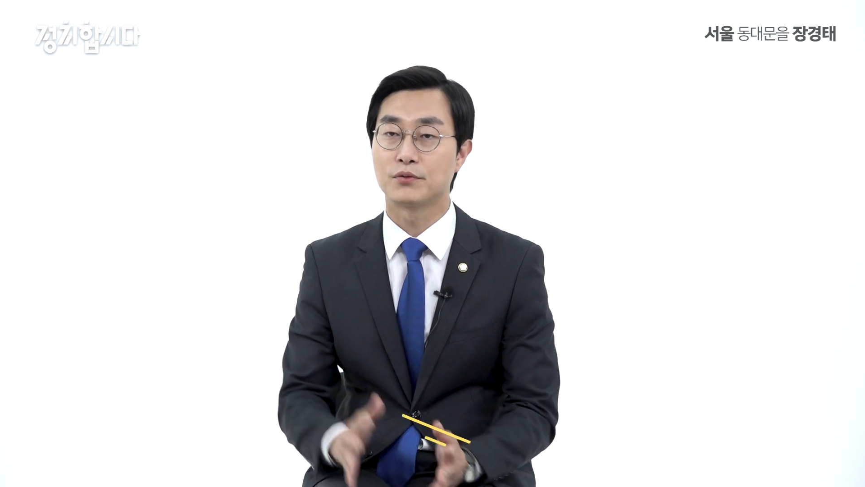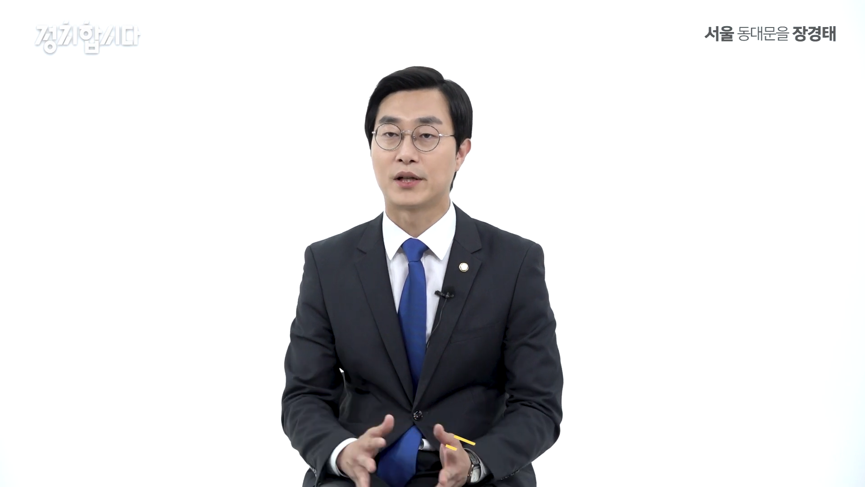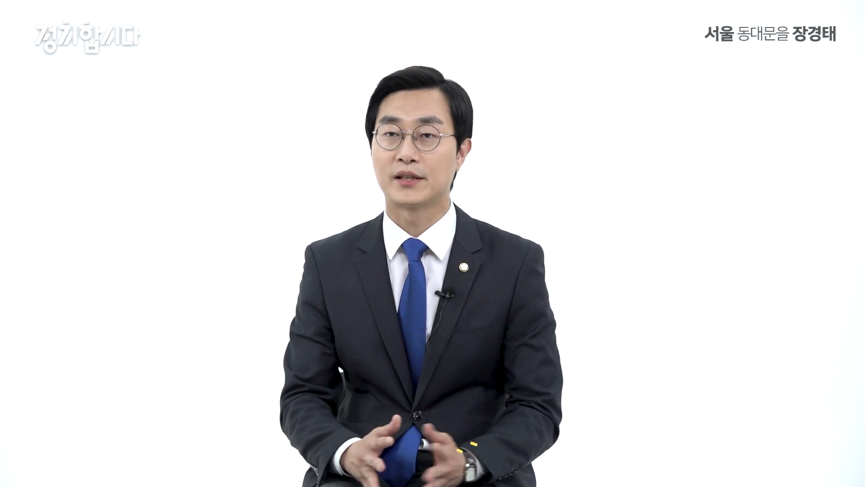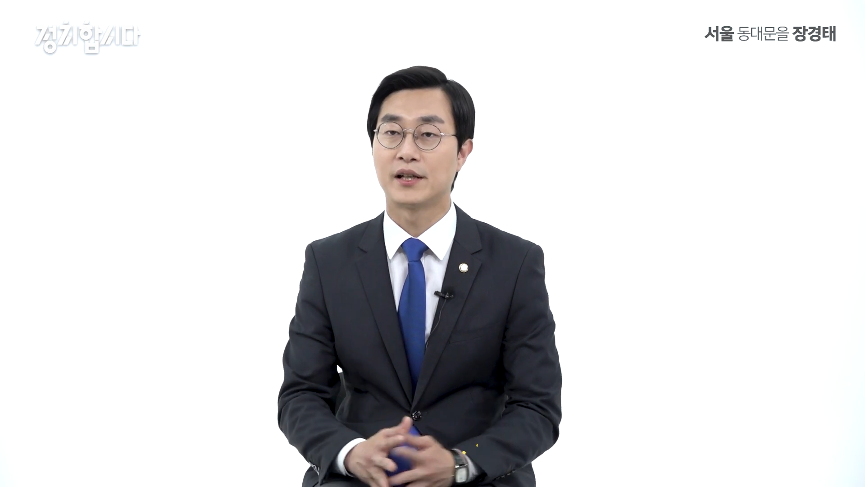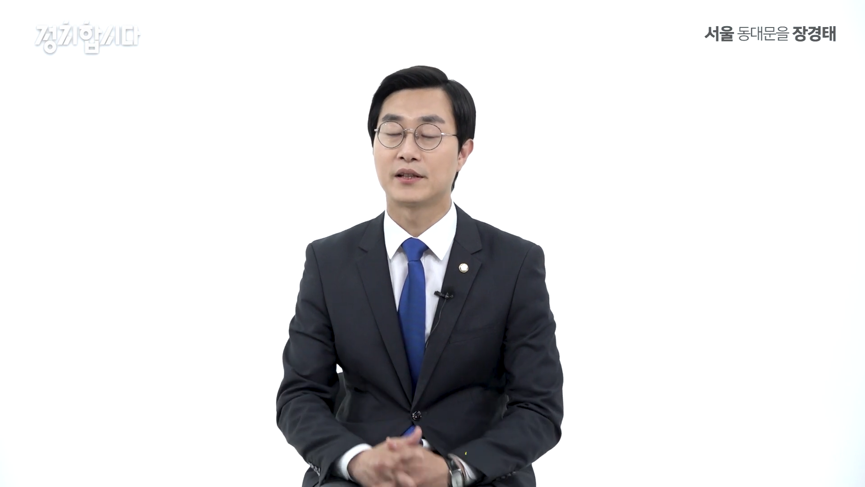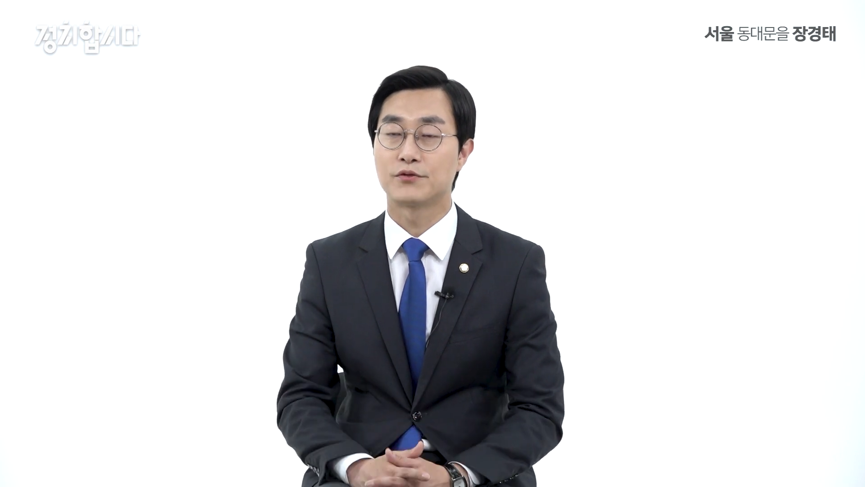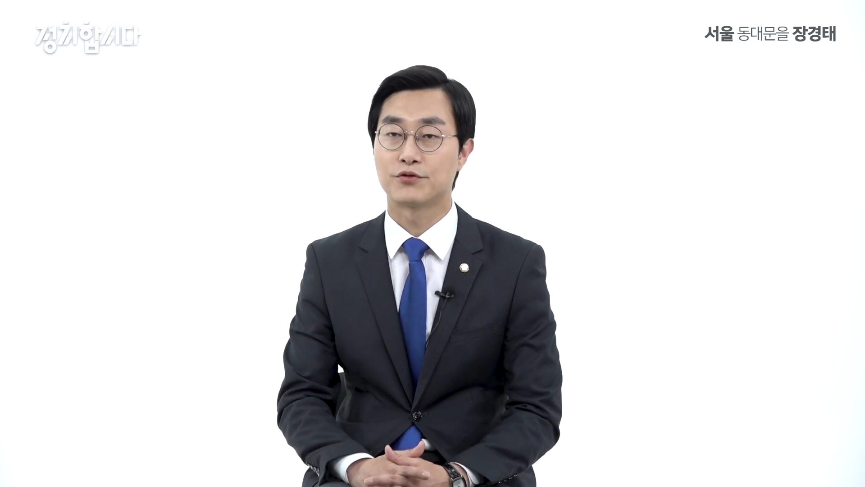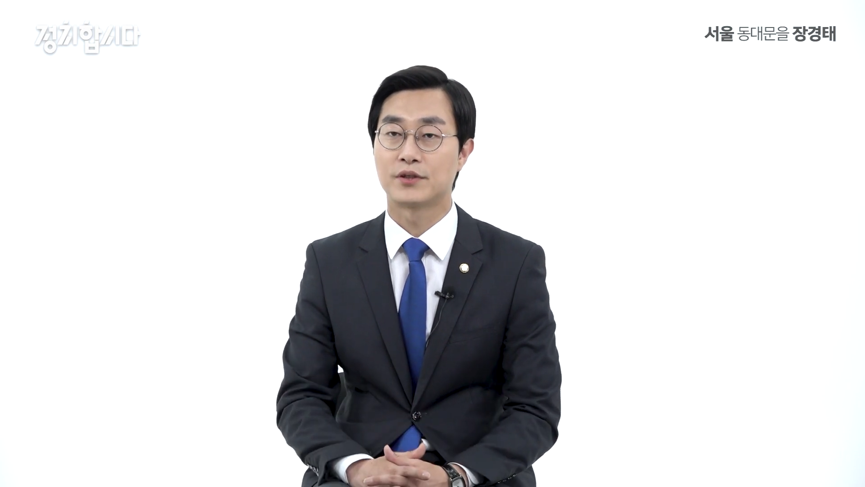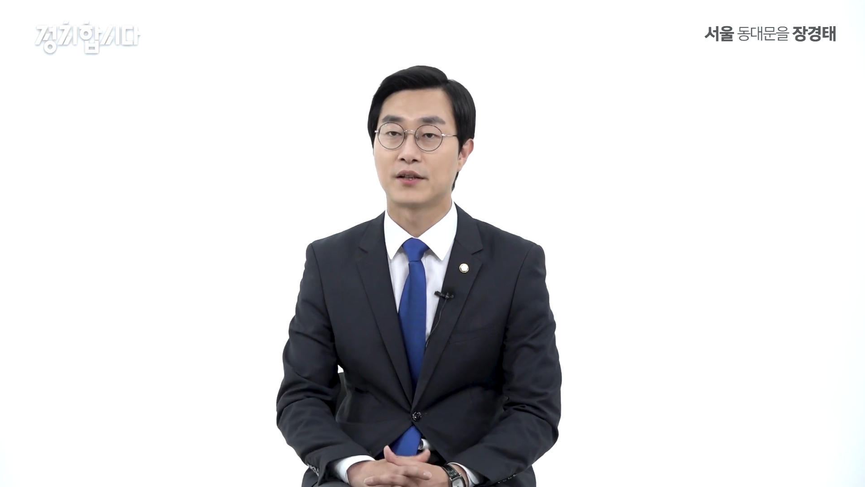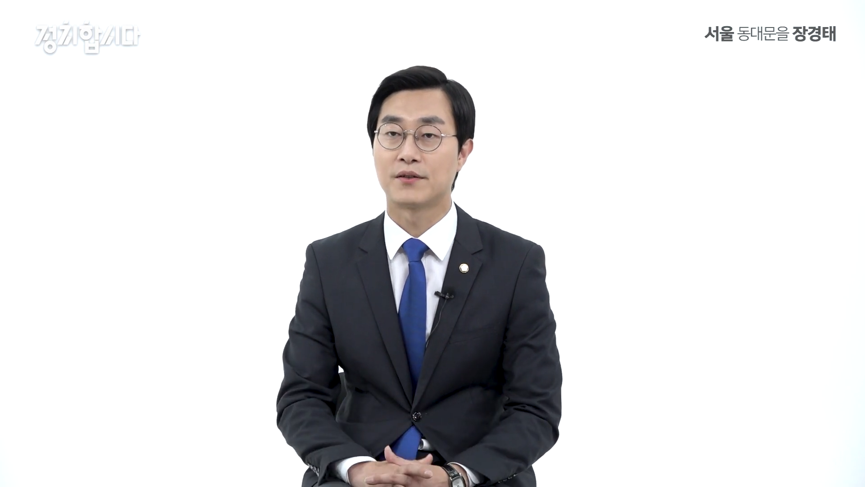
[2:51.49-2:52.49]
완화해
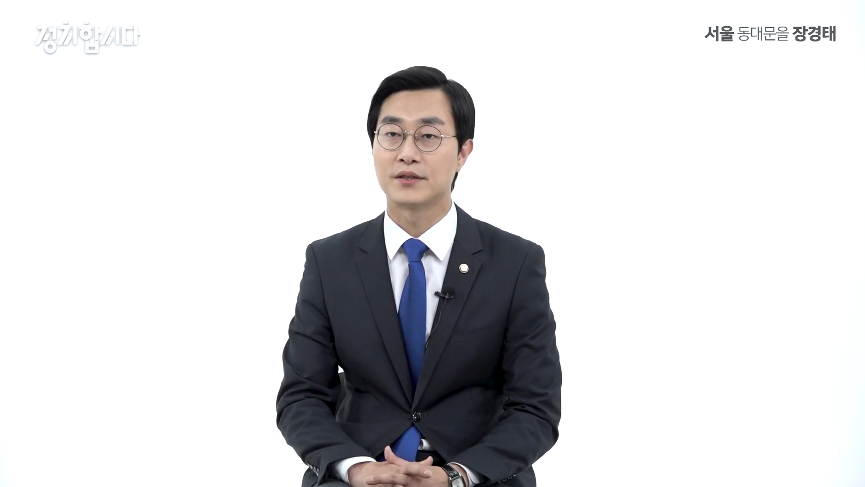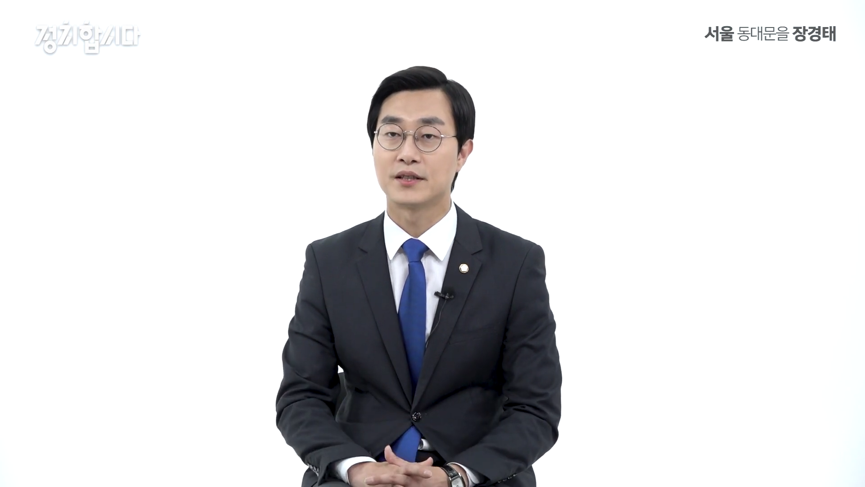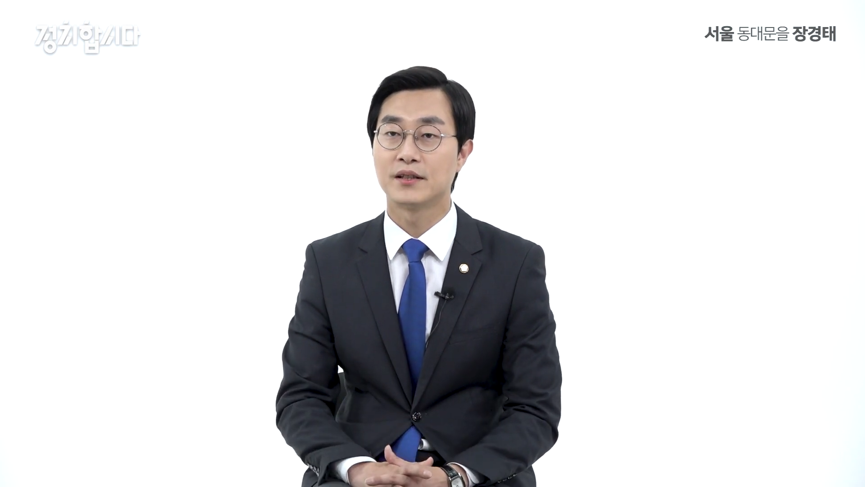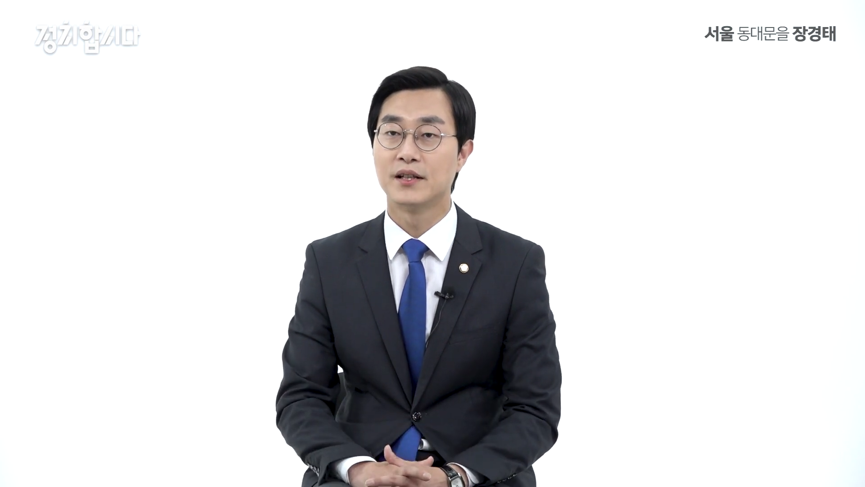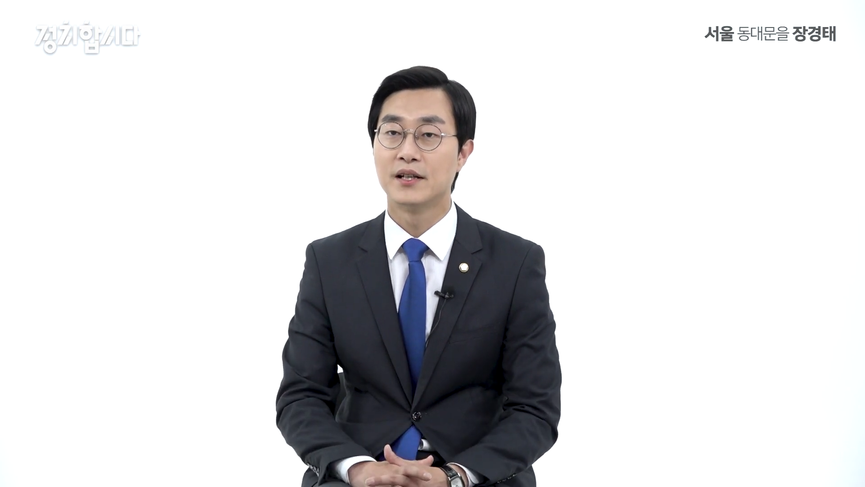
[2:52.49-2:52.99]
준다든지